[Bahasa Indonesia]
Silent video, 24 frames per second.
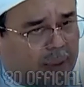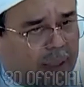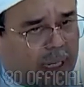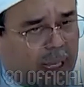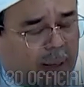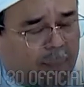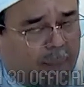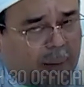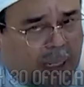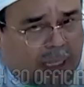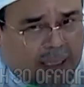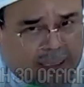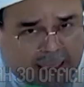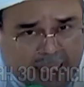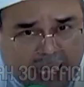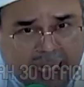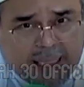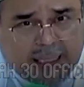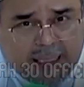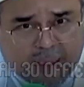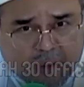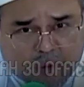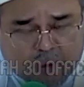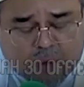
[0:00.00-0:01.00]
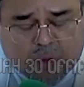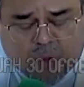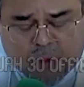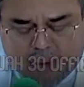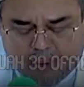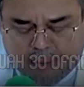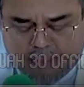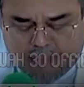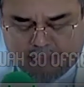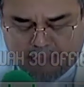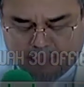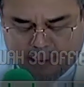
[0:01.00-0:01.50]
Nah, pada saat itu
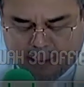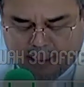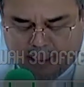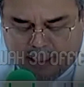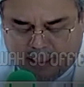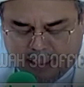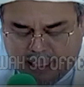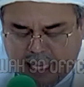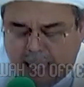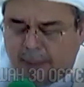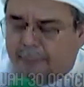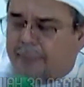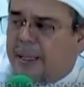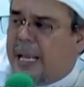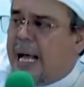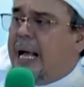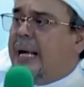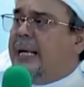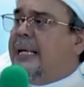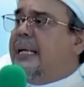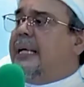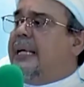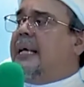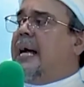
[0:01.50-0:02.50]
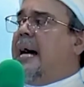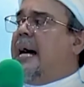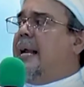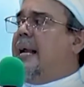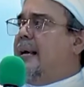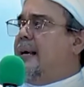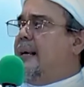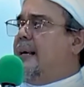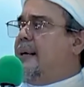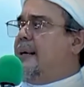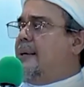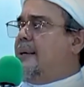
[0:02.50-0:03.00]
Nabi alihkan
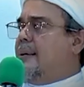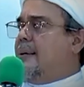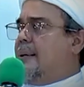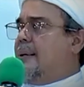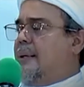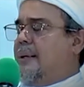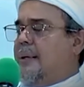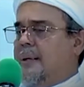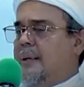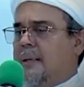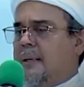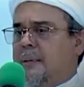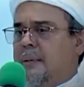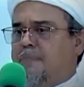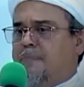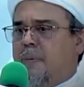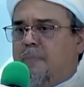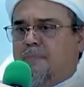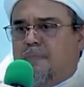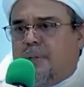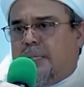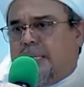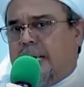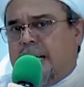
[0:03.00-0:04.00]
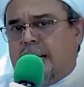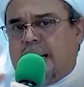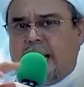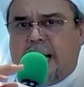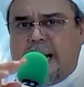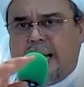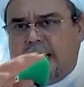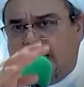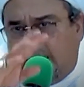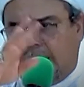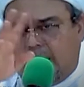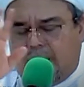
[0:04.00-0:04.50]
e,
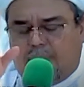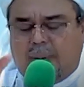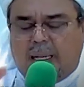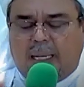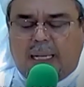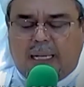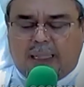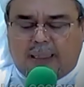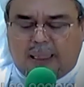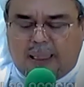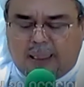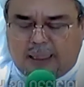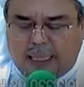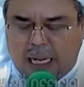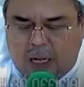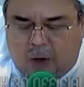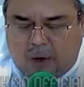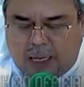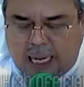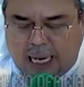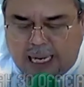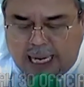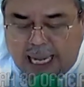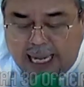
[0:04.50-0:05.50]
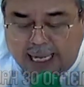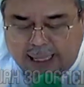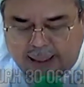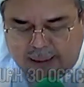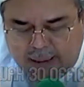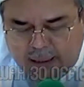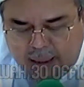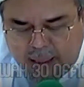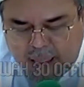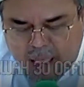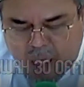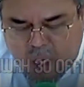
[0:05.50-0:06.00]
pembicaraan kepada tentang orang lain.
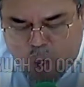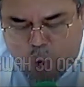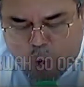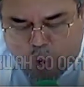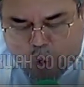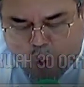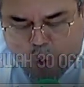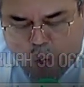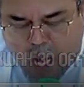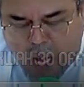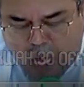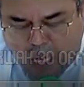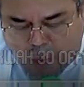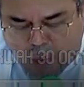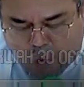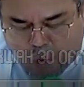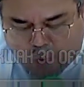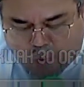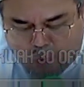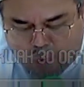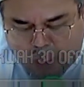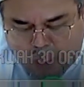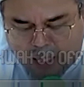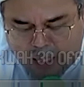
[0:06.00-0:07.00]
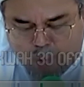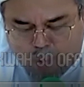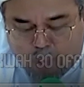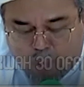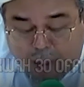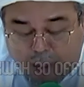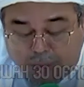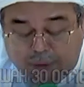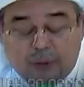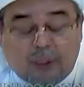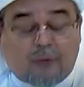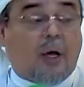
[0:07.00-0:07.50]
Ro'a rojulan
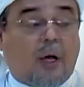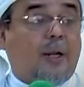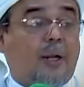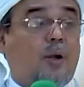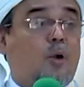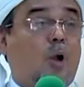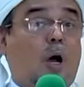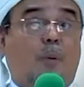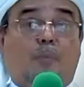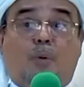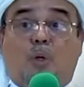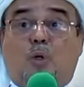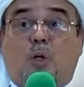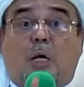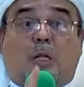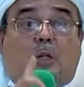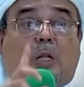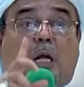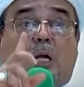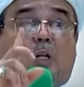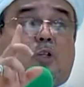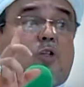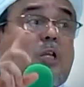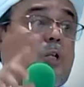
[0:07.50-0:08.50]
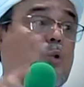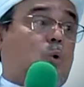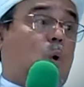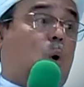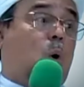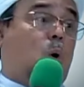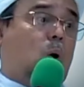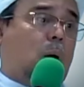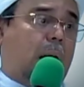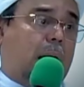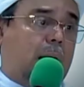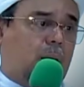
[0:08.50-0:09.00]
mubayyidon. Nabi lihat ada satu
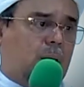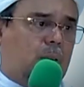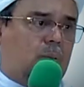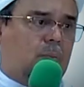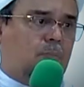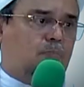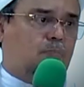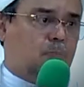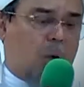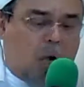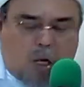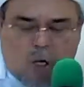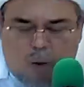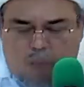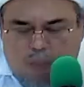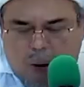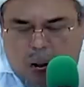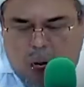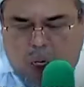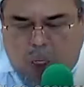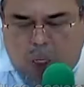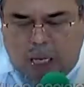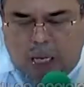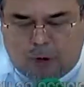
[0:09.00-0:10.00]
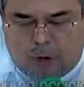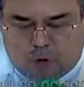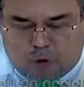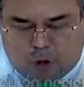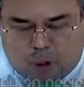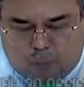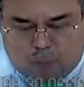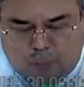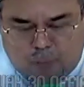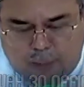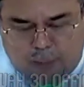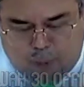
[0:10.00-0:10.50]
orang pakai pakaian
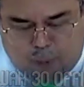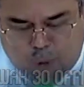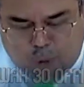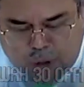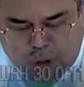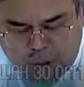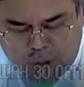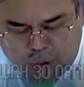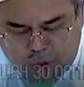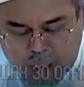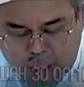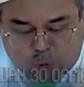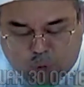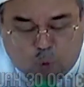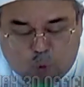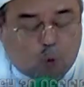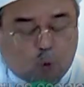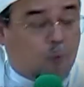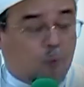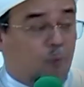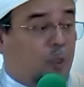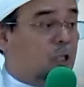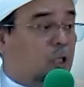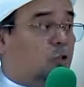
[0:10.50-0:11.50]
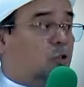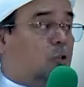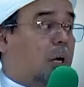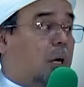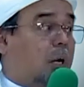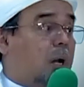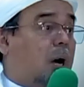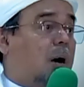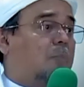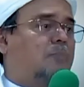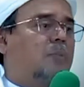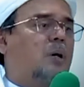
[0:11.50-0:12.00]
serba putih, yazulu bihis
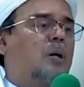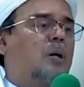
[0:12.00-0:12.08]
sarap.